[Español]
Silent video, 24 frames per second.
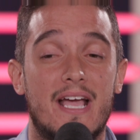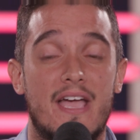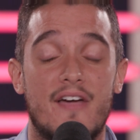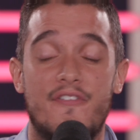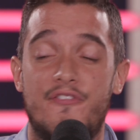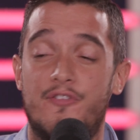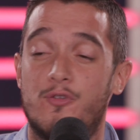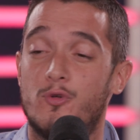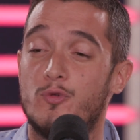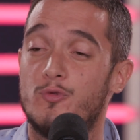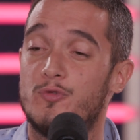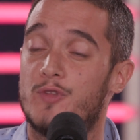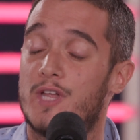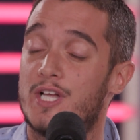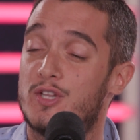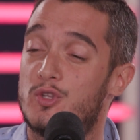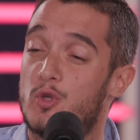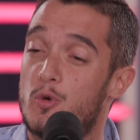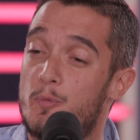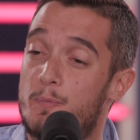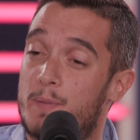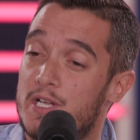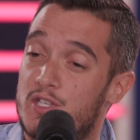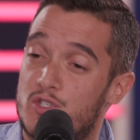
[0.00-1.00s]
que funda
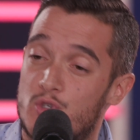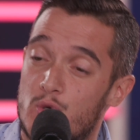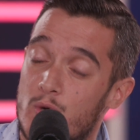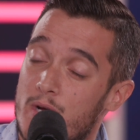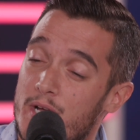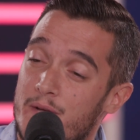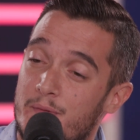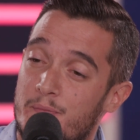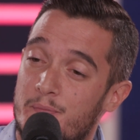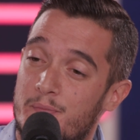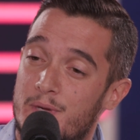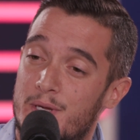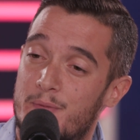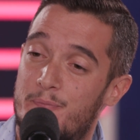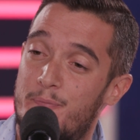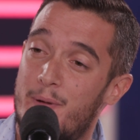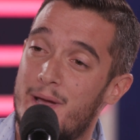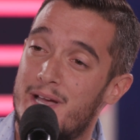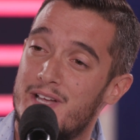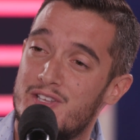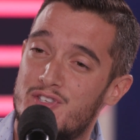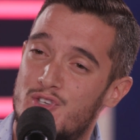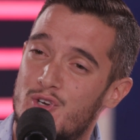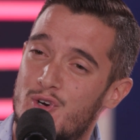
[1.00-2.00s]
tu pecho en mi
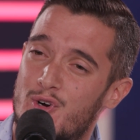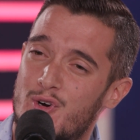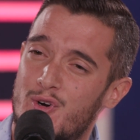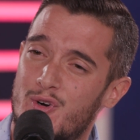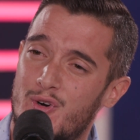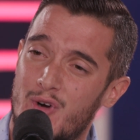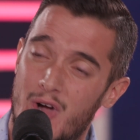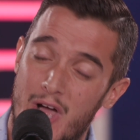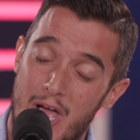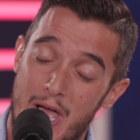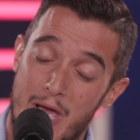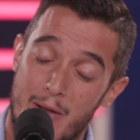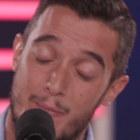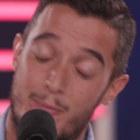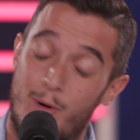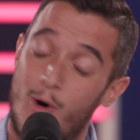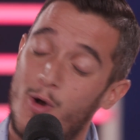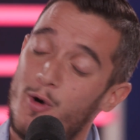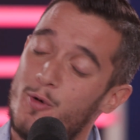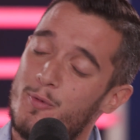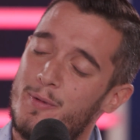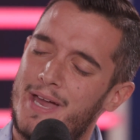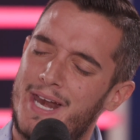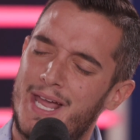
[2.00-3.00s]
pecho,
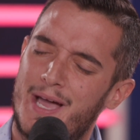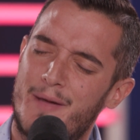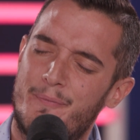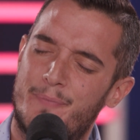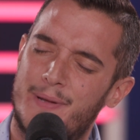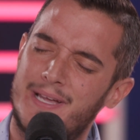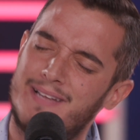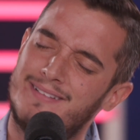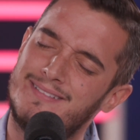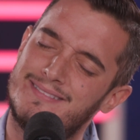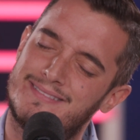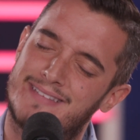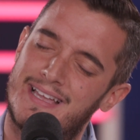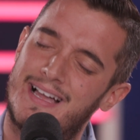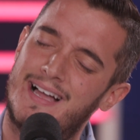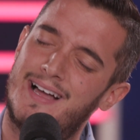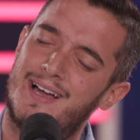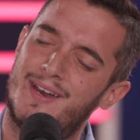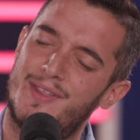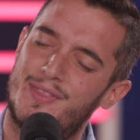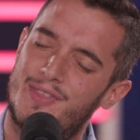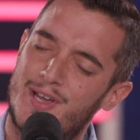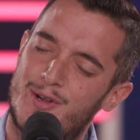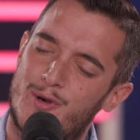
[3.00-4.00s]
volveré a
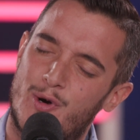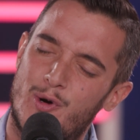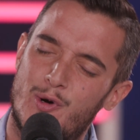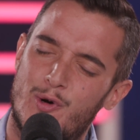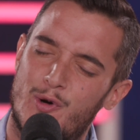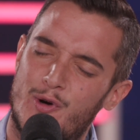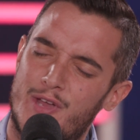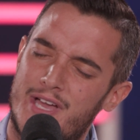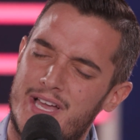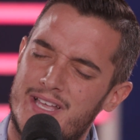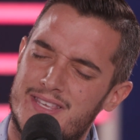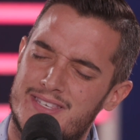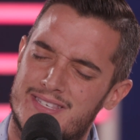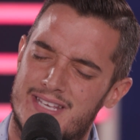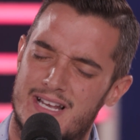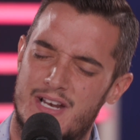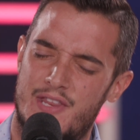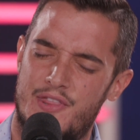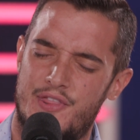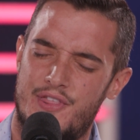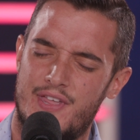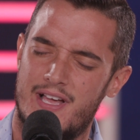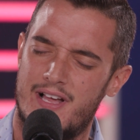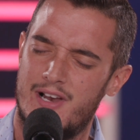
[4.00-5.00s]
pintar de colores
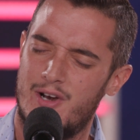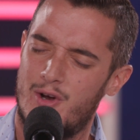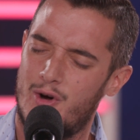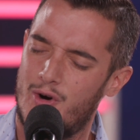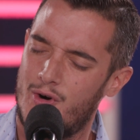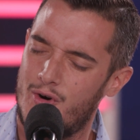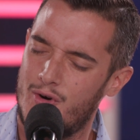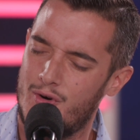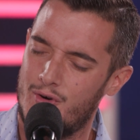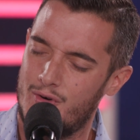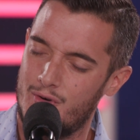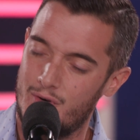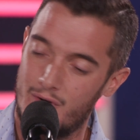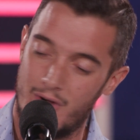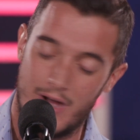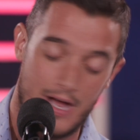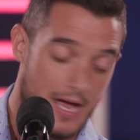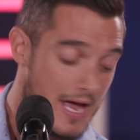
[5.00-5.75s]
el cielo